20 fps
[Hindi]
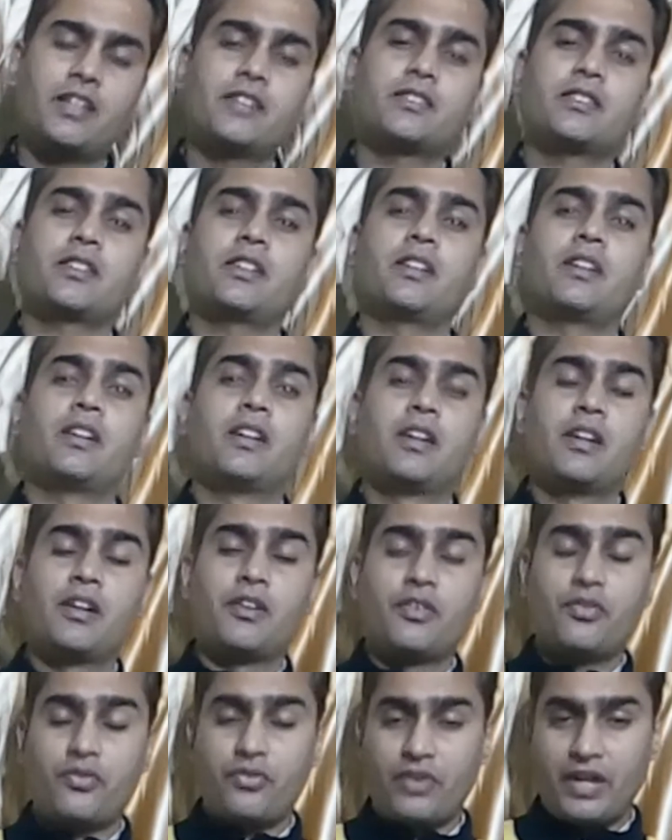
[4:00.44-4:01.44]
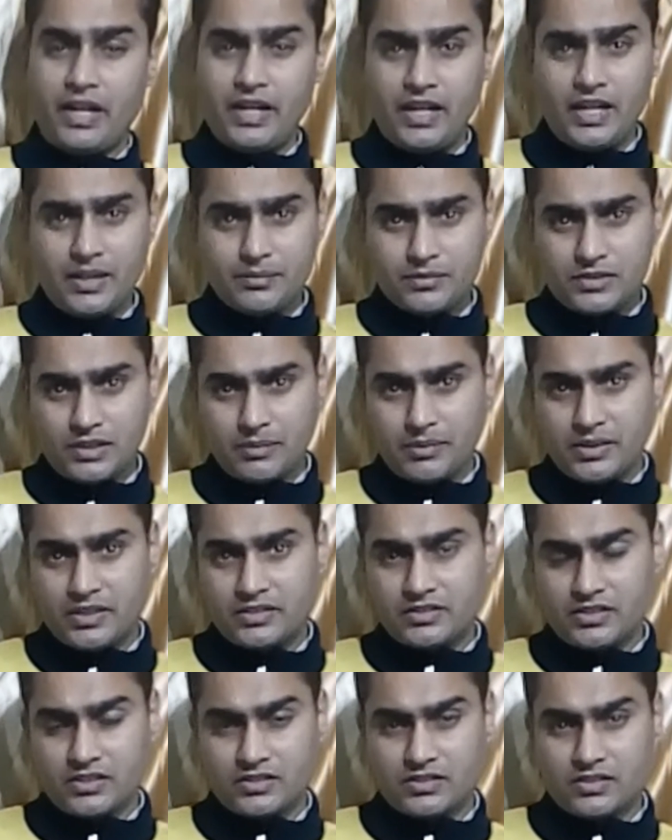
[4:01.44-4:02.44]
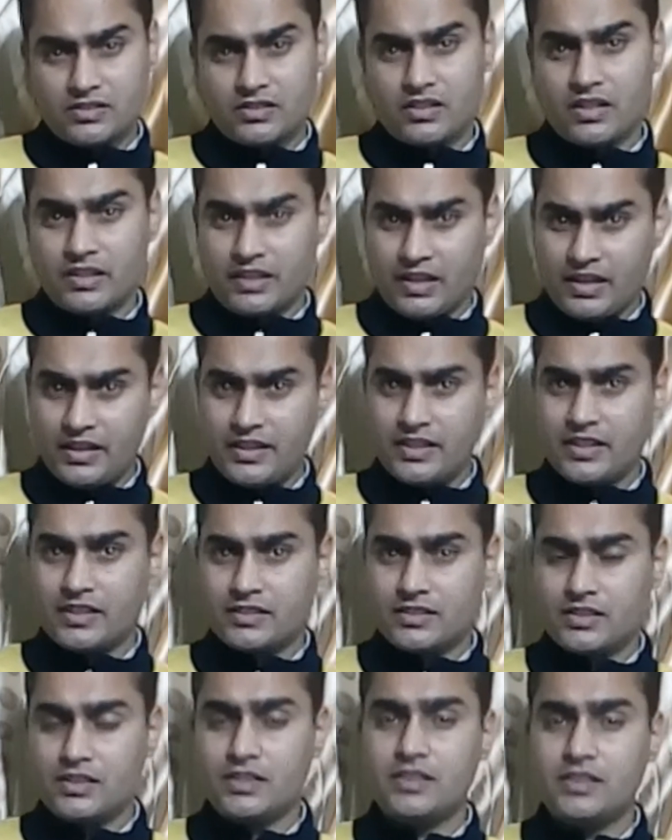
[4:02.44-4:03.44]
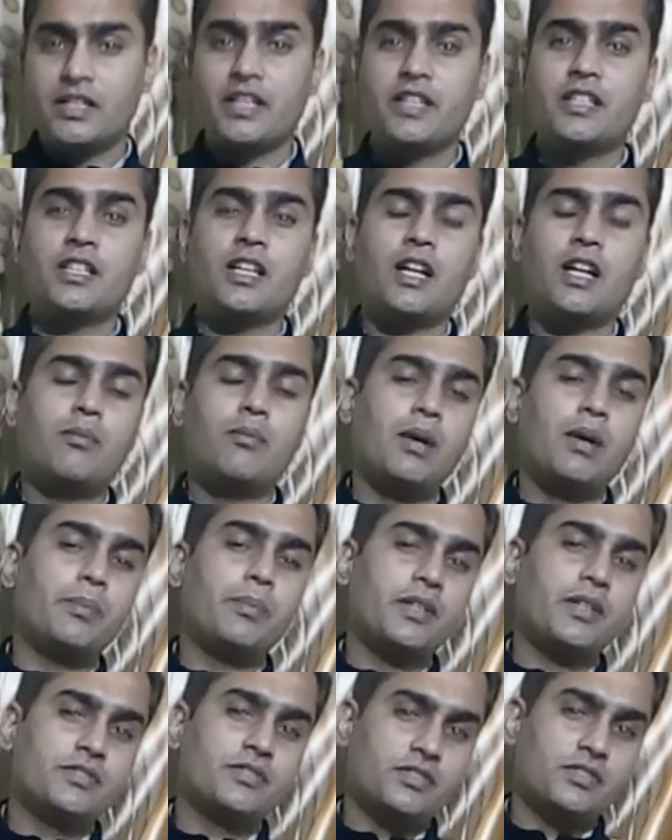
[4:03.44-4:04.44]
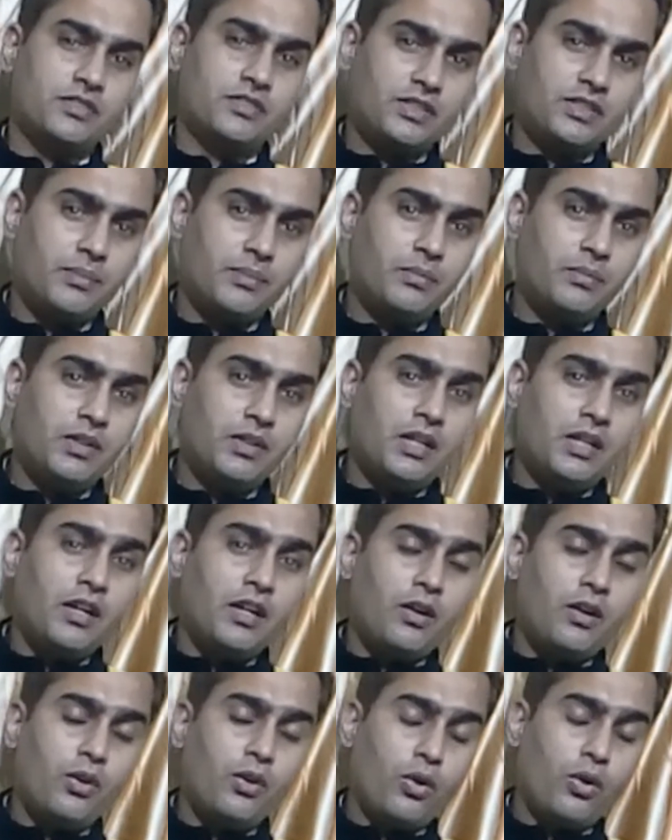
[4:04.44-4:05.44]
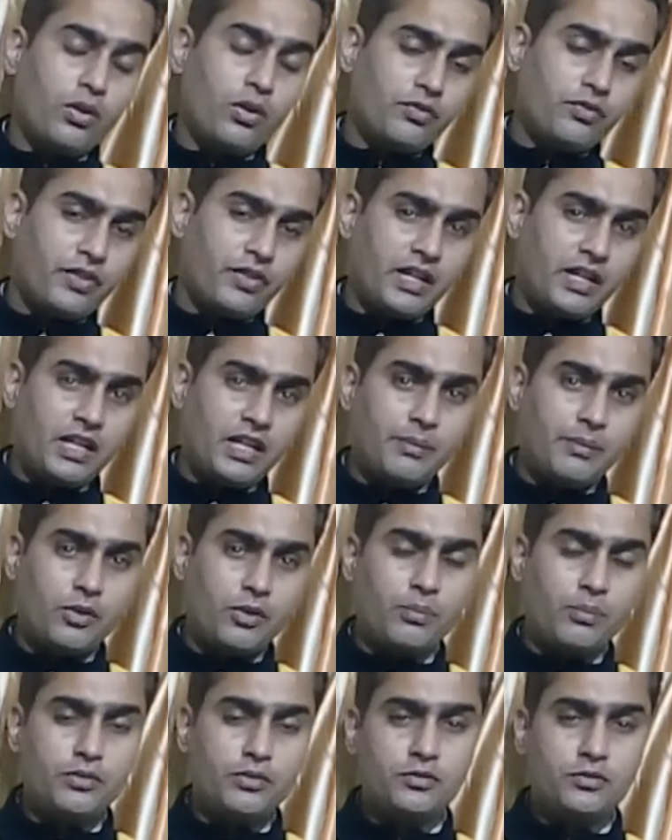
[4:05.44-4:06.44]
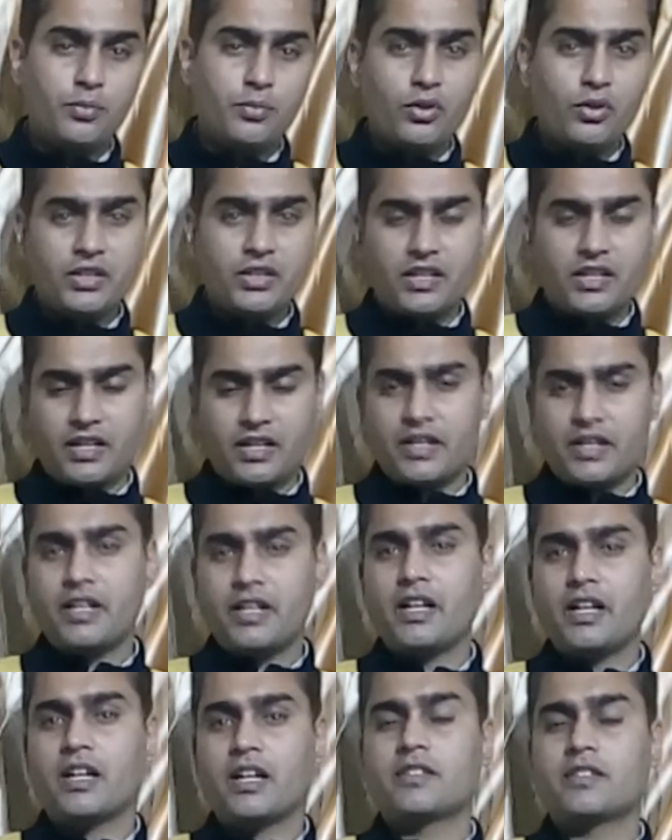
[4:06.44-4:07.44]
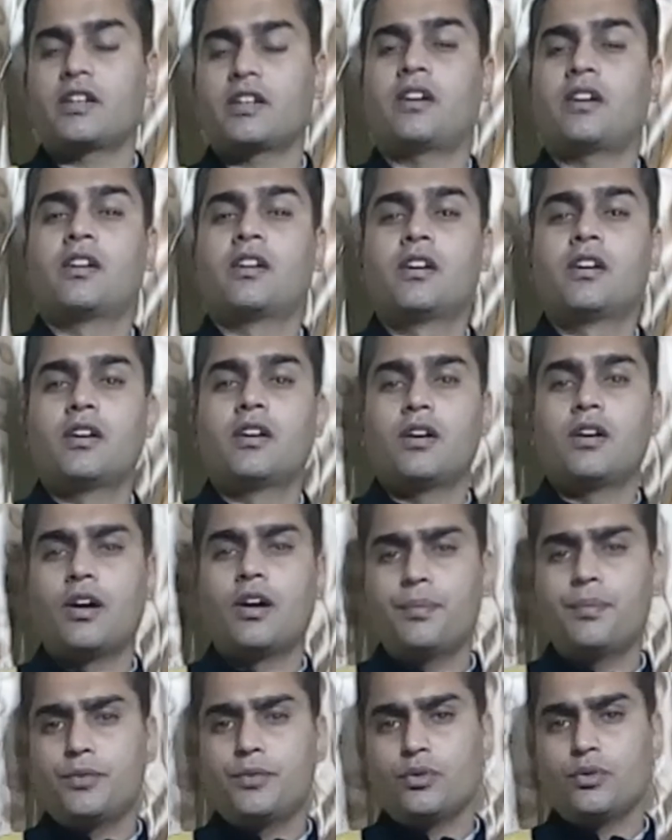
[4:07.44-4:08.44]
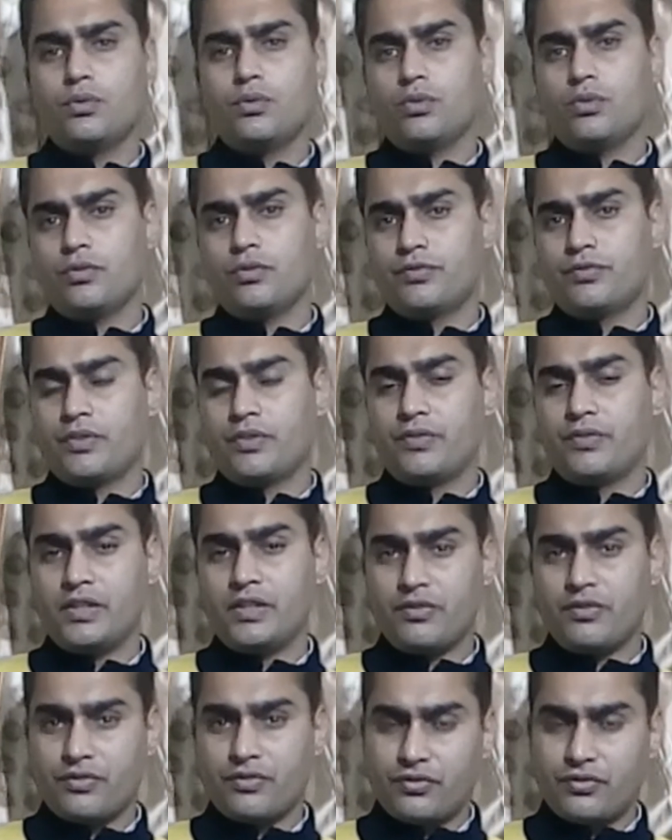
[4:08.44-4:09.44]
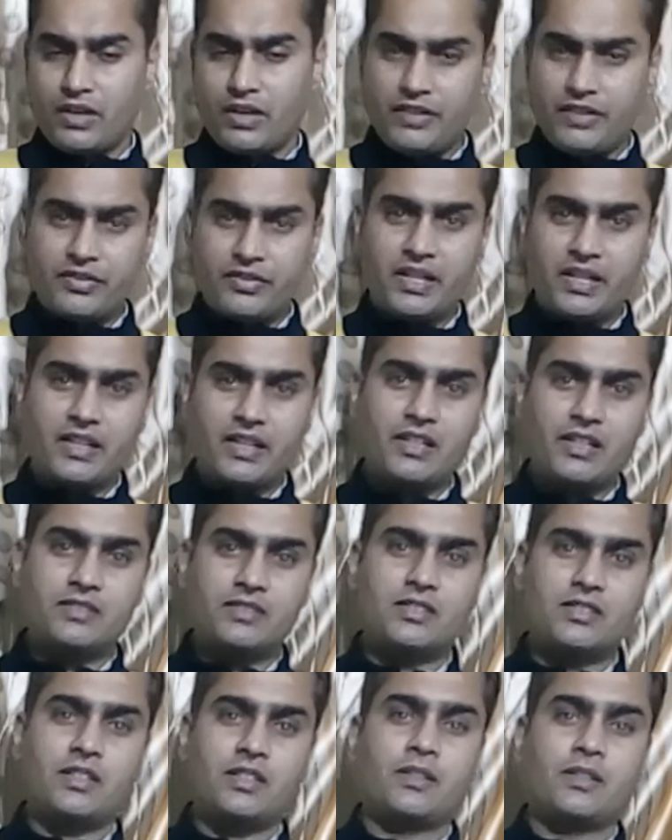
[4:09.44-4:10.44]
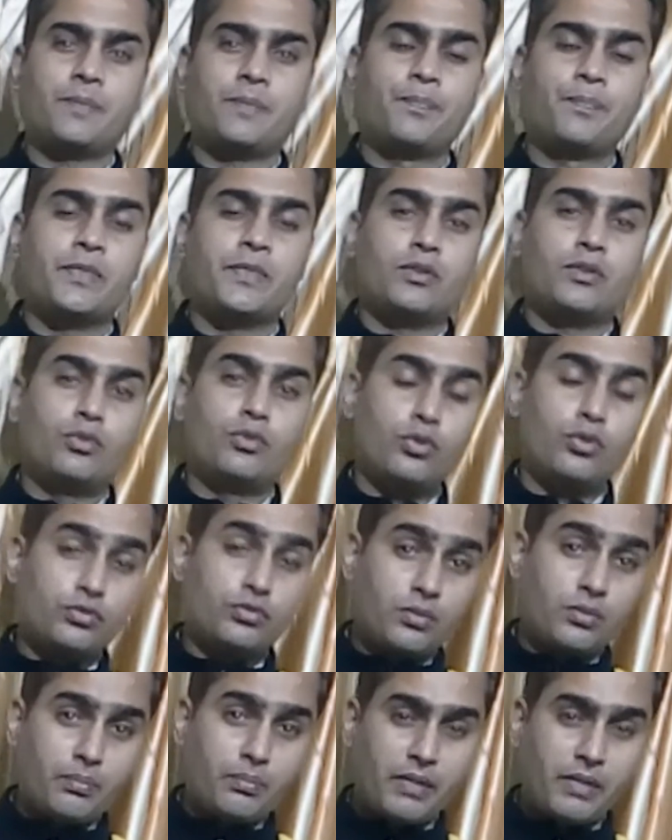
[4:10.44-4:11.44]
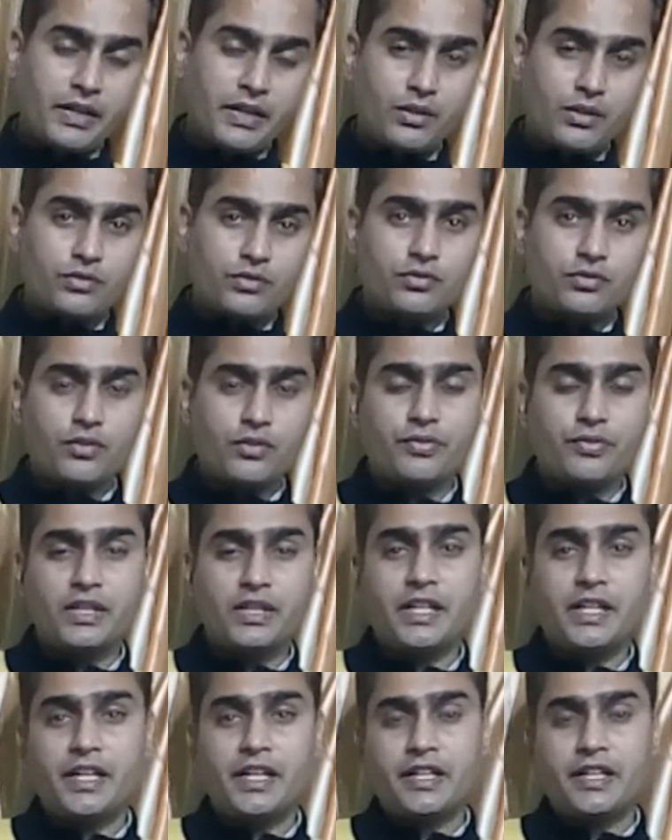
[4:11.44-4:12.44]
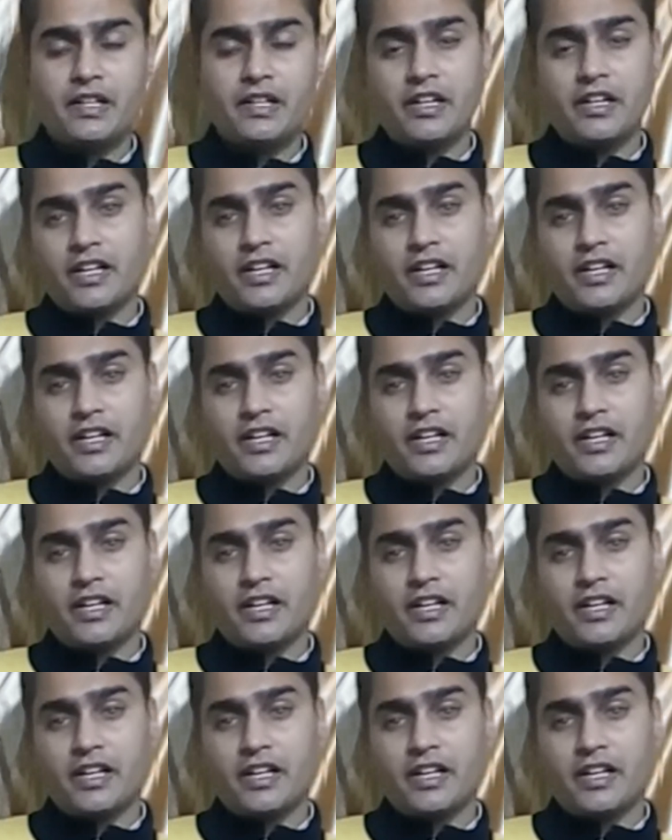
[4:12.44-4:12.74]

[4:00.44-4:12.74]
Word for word: गए थे फाइल नेम से भी रिस्ट्रिक्शन हटा ली गई थी यानी अब आपका सिस्टम लॉन्ग फाइल नेम को भी सपोर्ट करने लगा था अप टू टू फिफ्टी फाइव कैरेक्टर्स तक दोस्तों माइक्रोसॉफ्ट ने इंटरनेट